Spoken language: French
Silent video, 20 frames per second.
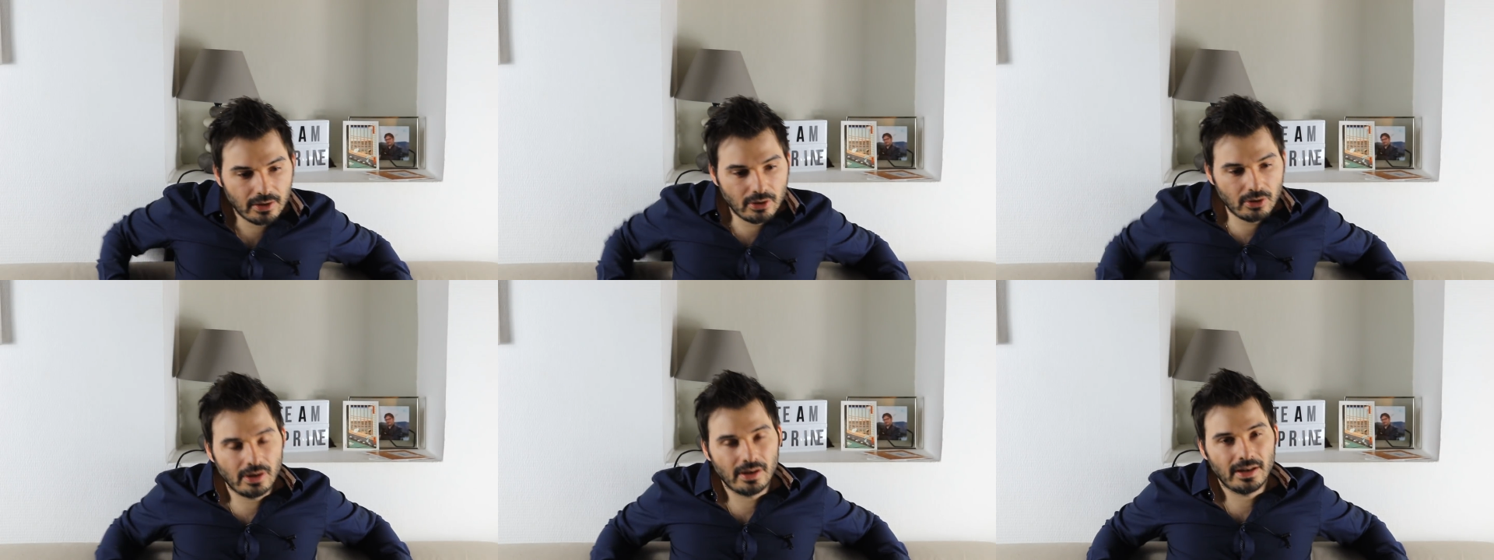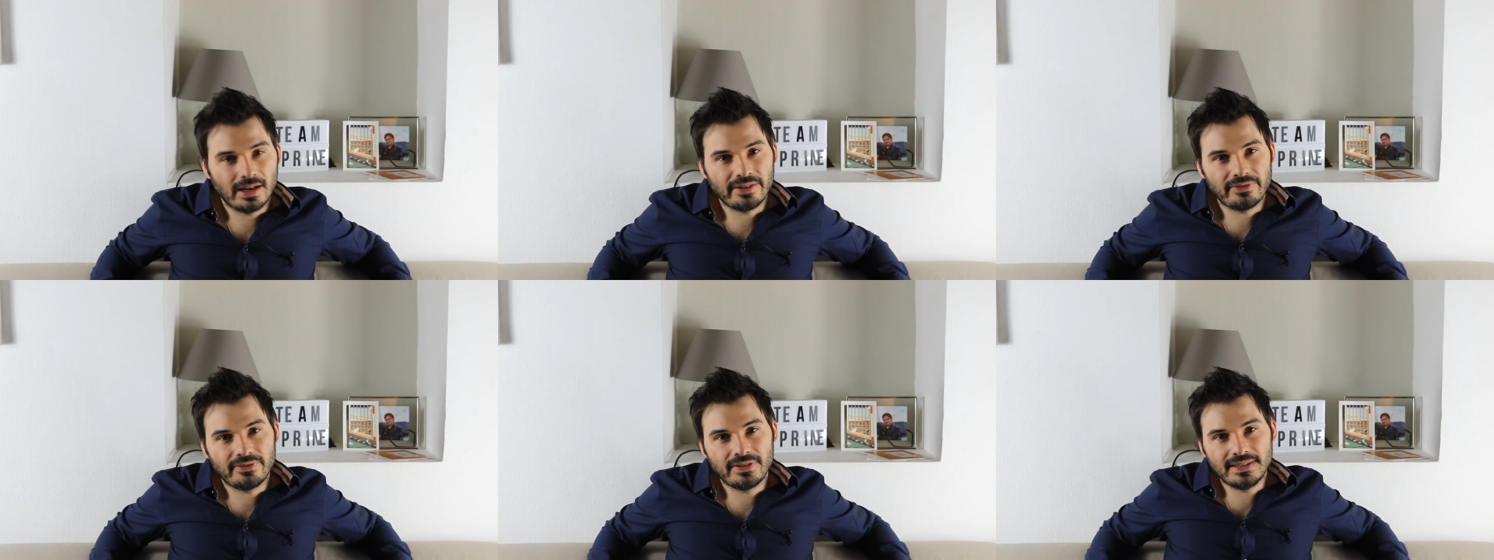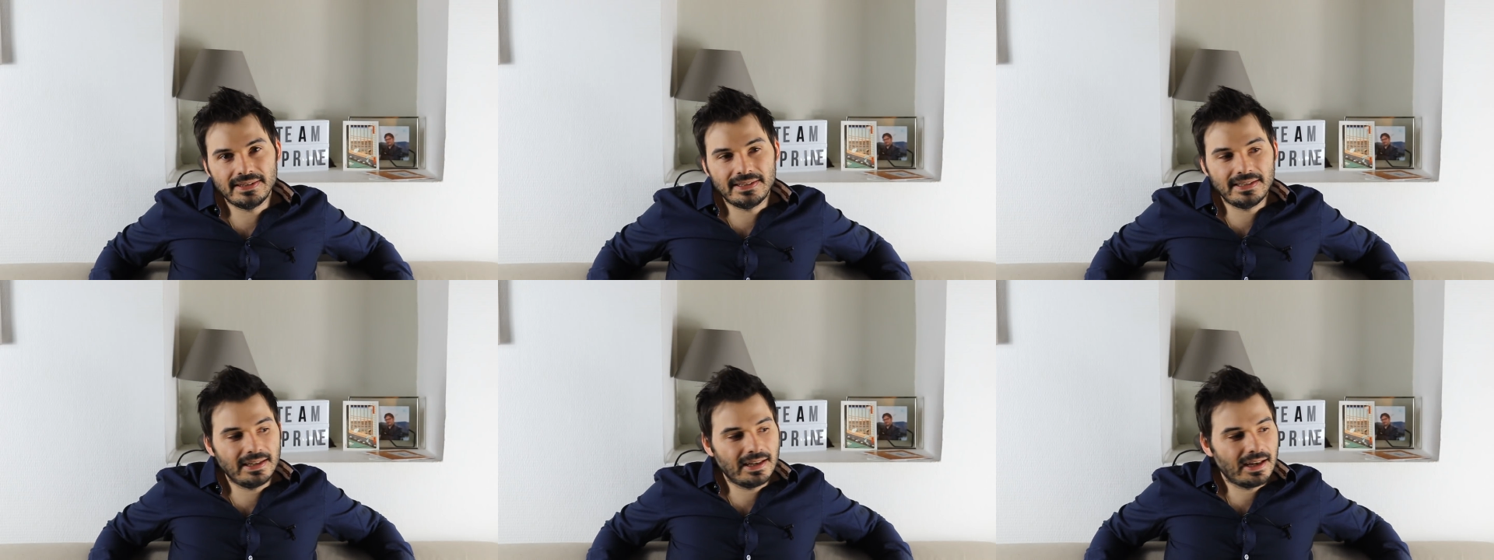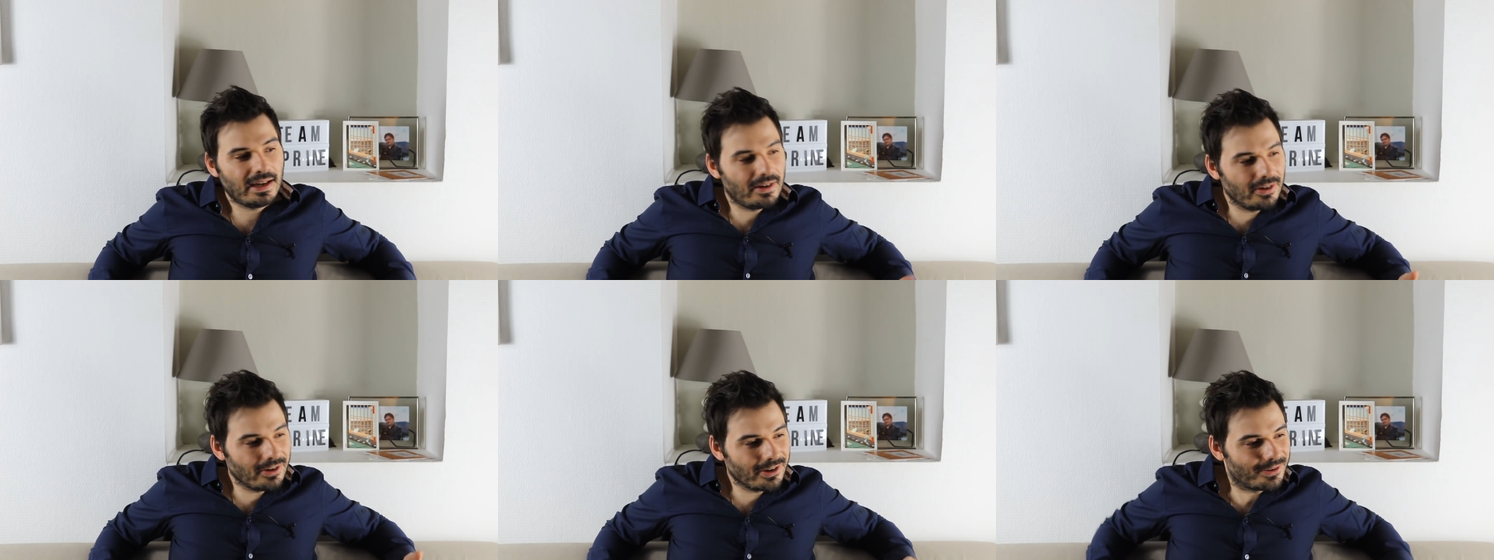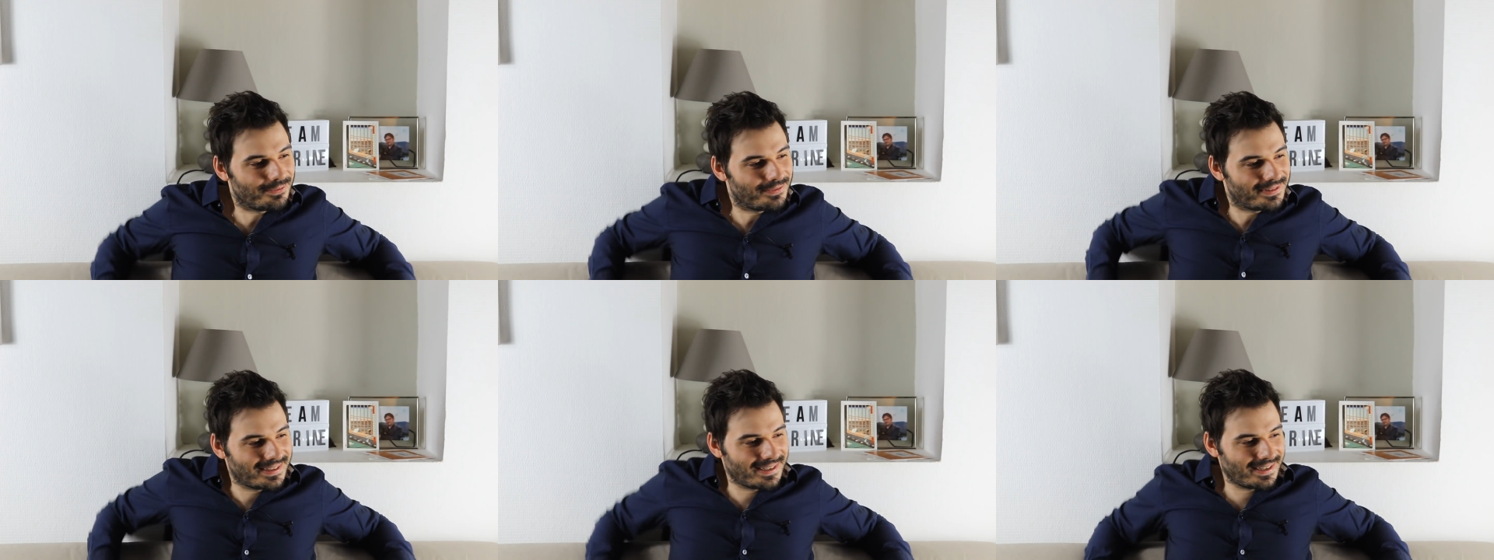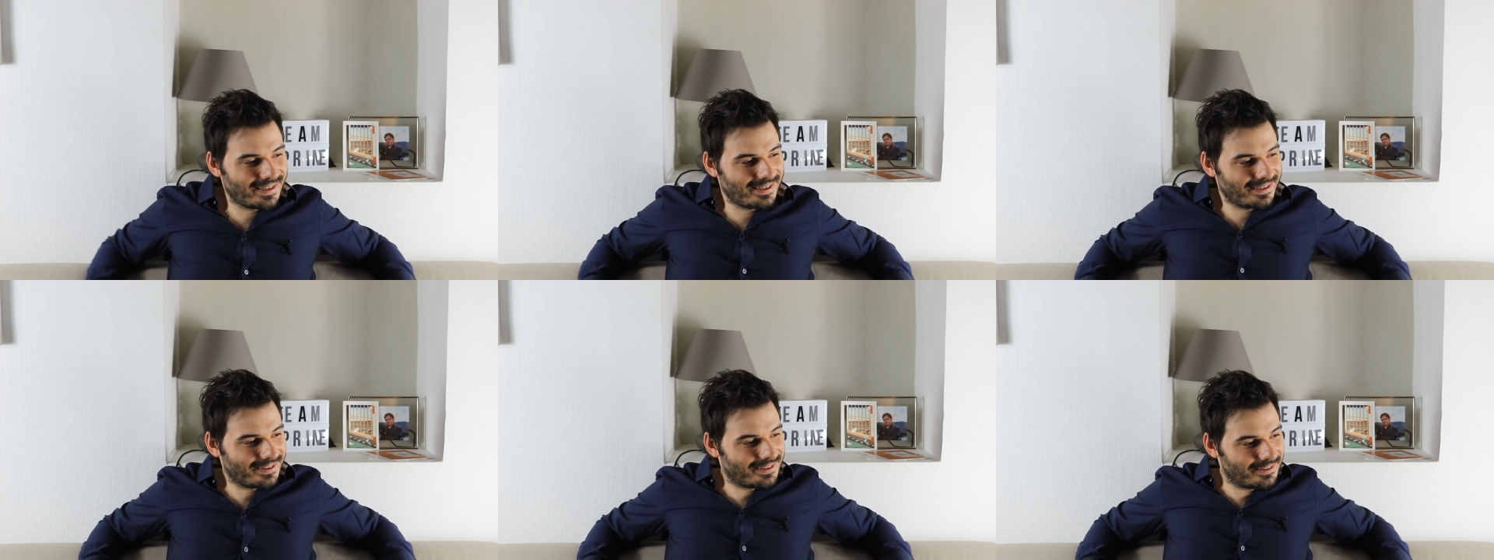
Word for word: la fille dit, alors comme ça,